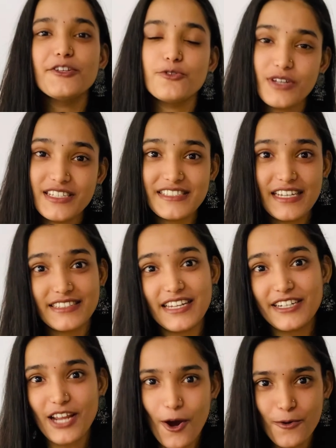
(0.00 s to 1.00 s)
you can check
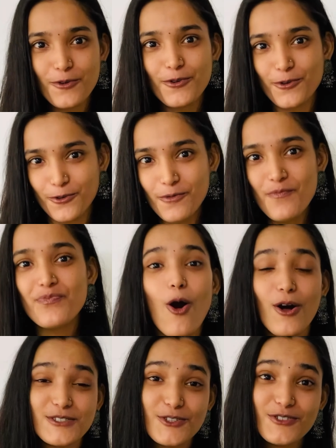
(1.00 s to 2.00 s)
that out too
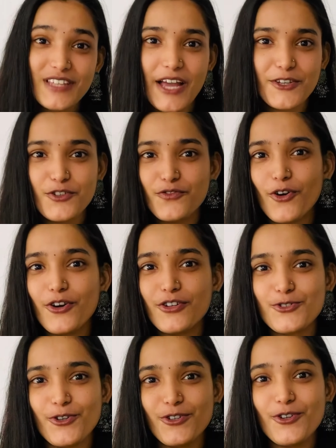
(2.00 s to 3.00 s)
also thank you for
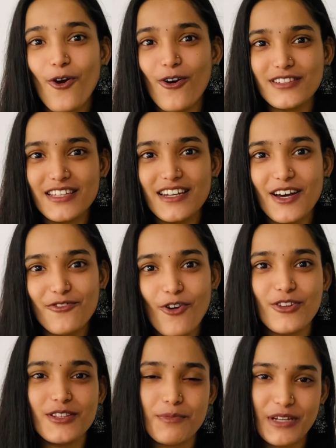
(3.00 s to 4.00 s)
showing all the love
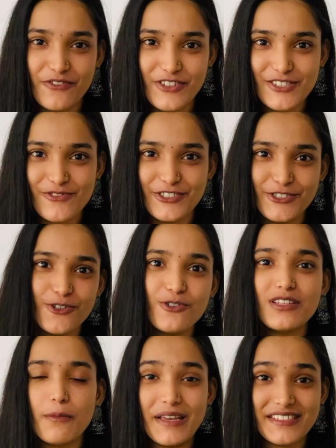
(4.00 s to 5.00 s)
on the previous video
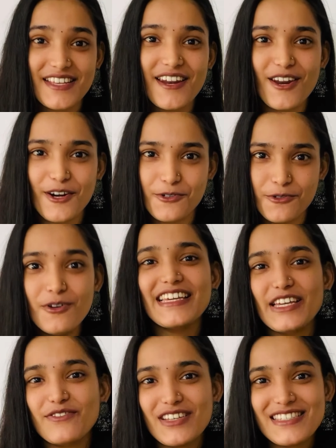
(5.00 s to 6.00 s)
the besan laddu
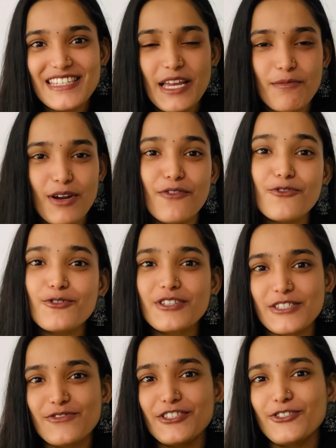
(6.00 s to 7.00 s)
give the same love to
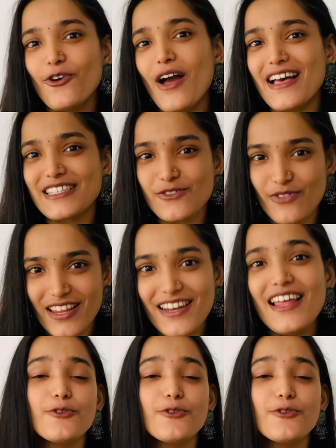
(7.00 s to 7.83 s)
this video as well